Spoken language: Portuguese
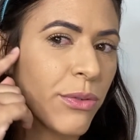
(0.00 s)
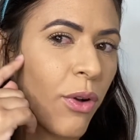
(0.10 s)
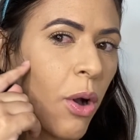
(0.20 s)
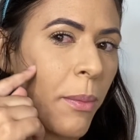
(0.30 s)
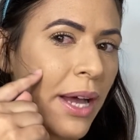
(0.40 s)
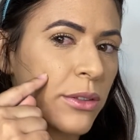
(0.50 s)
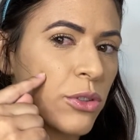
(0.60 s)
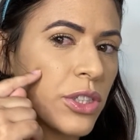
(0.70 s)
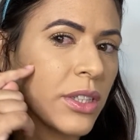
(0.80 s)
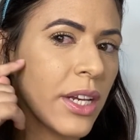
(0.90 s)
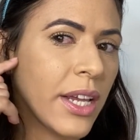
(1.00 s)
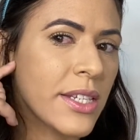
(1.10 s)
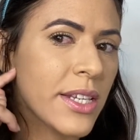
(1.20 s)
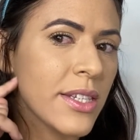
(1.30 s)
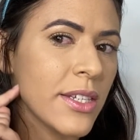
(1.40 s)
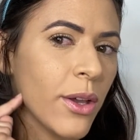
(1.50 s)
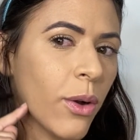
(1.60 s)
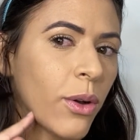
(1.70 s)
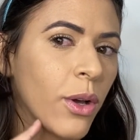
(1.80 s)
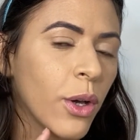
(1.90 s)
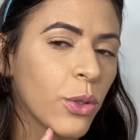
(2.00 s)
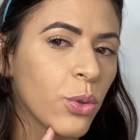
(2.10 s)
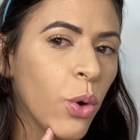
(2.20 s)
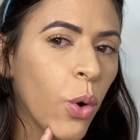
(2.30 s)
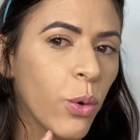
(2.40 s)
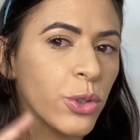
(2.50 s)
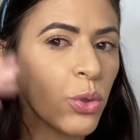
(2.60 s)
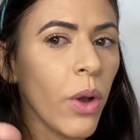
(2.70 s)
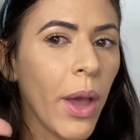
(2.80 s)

formato de 3 assim, ó no rosto.